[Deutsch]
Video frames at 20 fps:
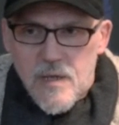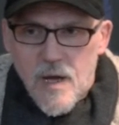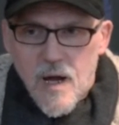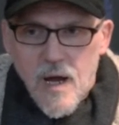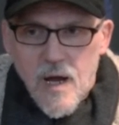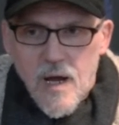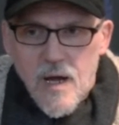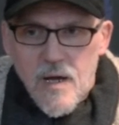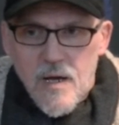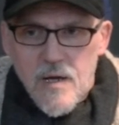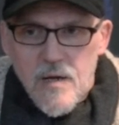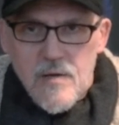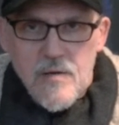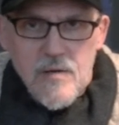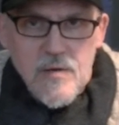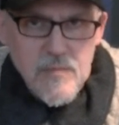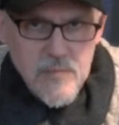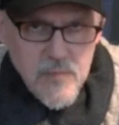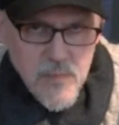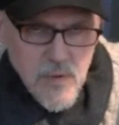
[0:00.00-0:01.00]
da
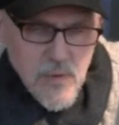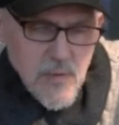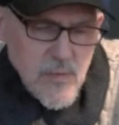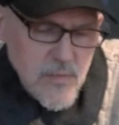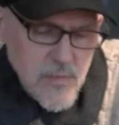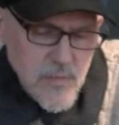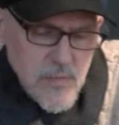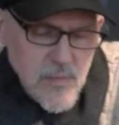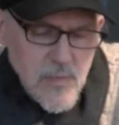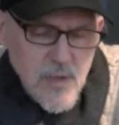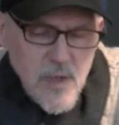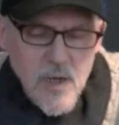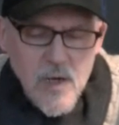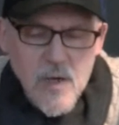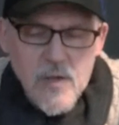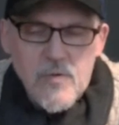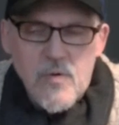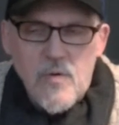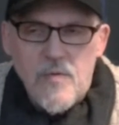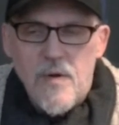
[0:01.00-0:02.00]
ne,
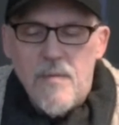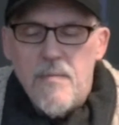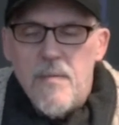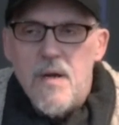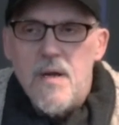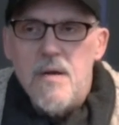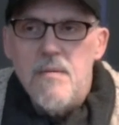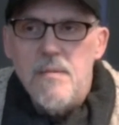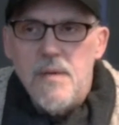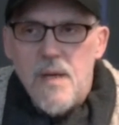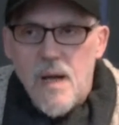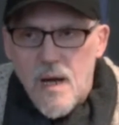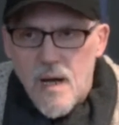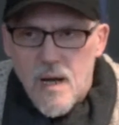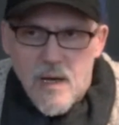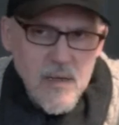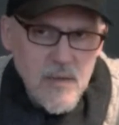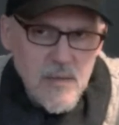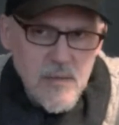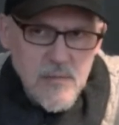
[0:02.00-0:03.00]
so, wenn wir im
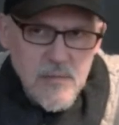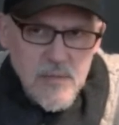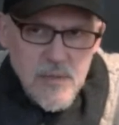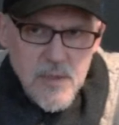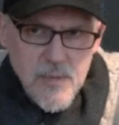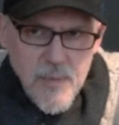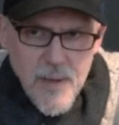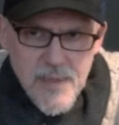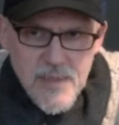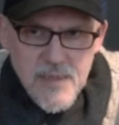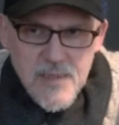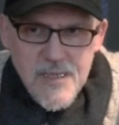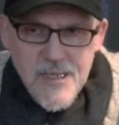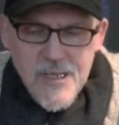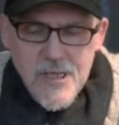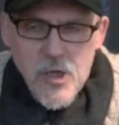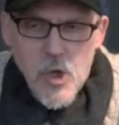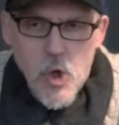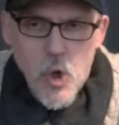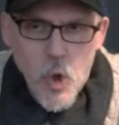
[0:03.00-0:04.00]
Jahre
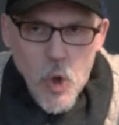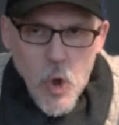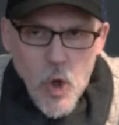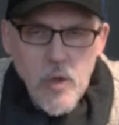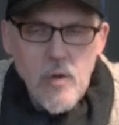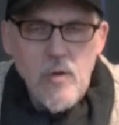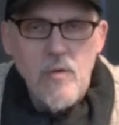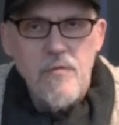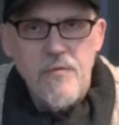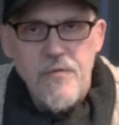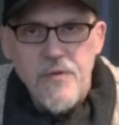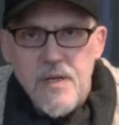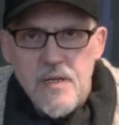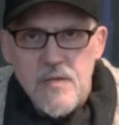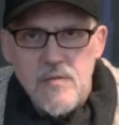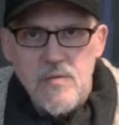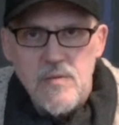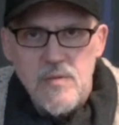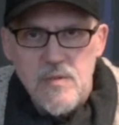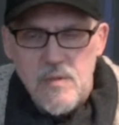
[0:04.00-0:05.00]

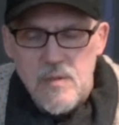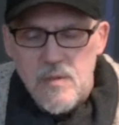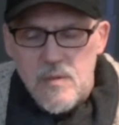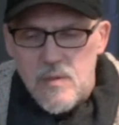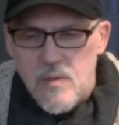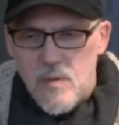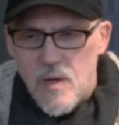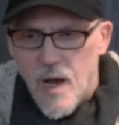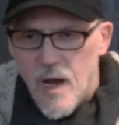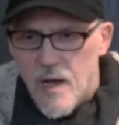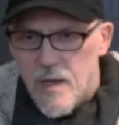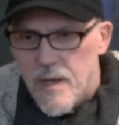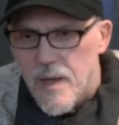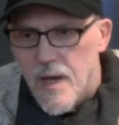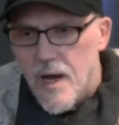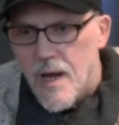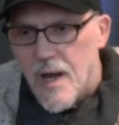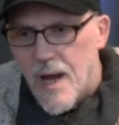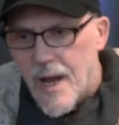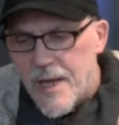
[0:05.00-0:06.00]
2049
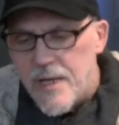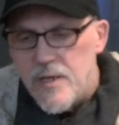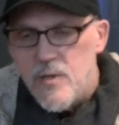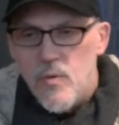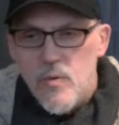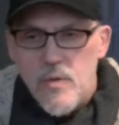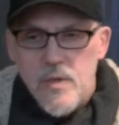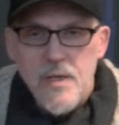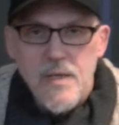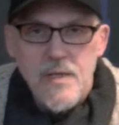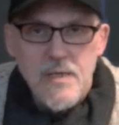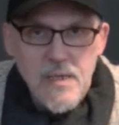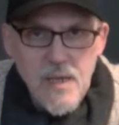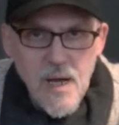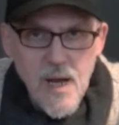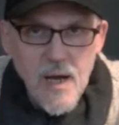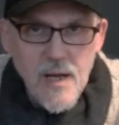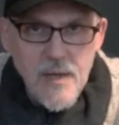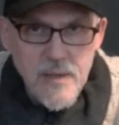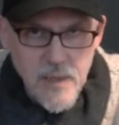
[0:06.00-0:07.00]
nach 100
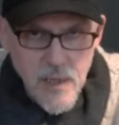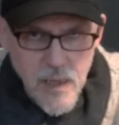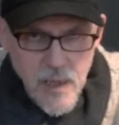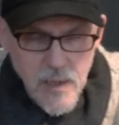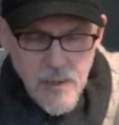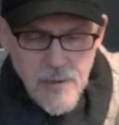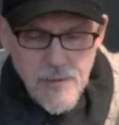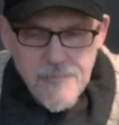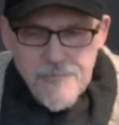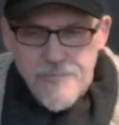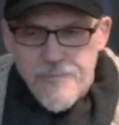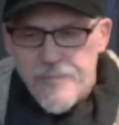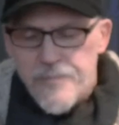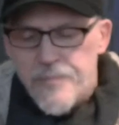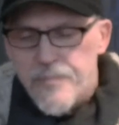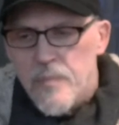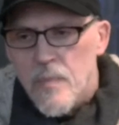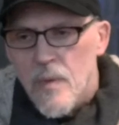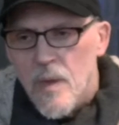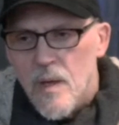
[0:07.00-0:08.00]
Jahren dann
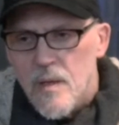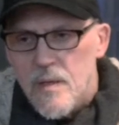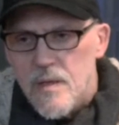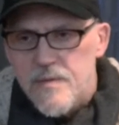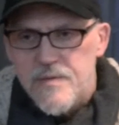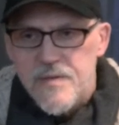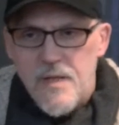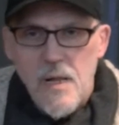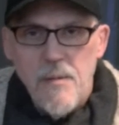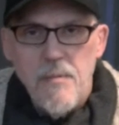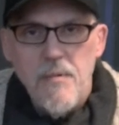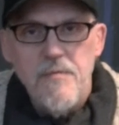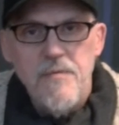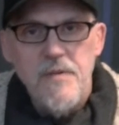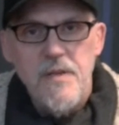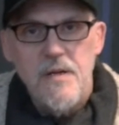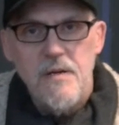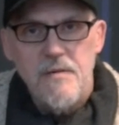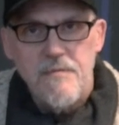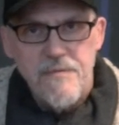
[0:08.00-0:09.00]
dasselbe
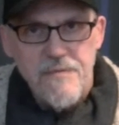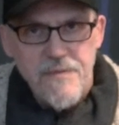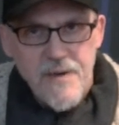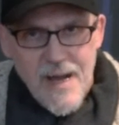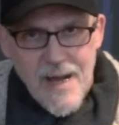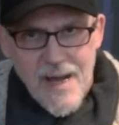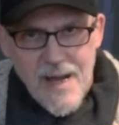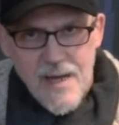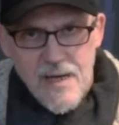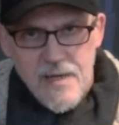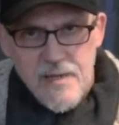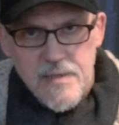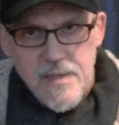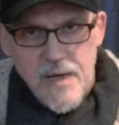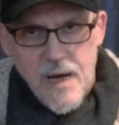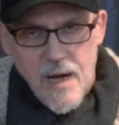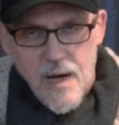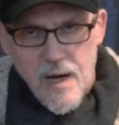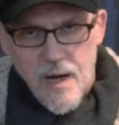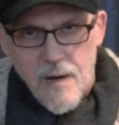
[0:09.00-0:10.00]

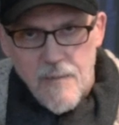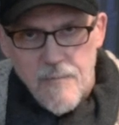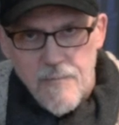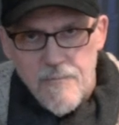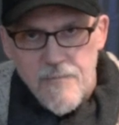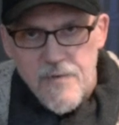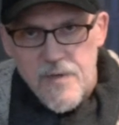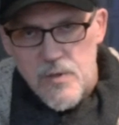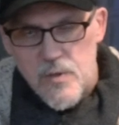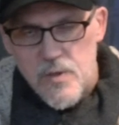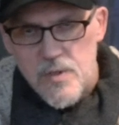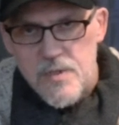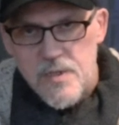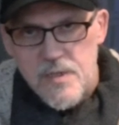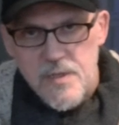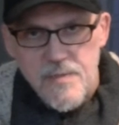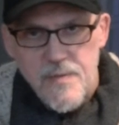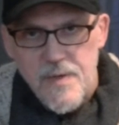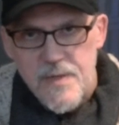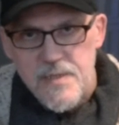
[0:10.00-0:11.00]
widerfahren haben wie
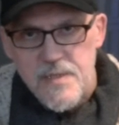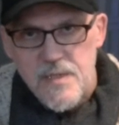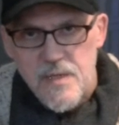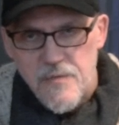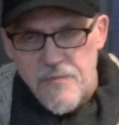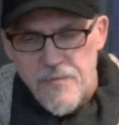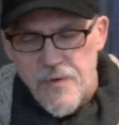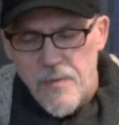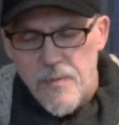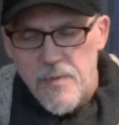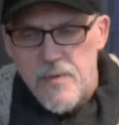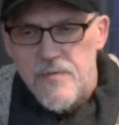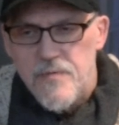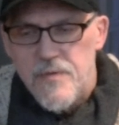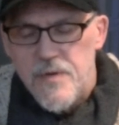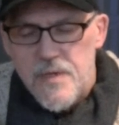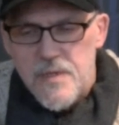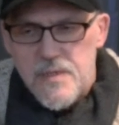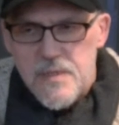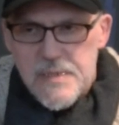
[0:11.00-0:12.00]
1920,
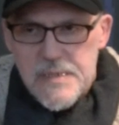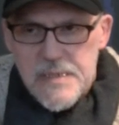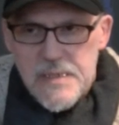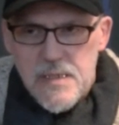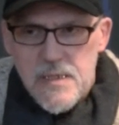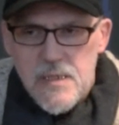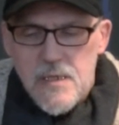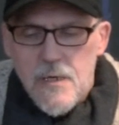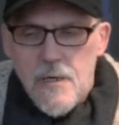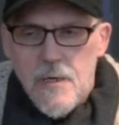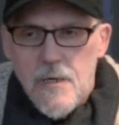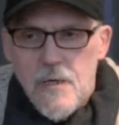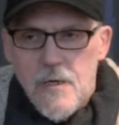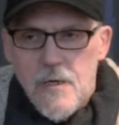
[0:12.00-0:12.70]
1945,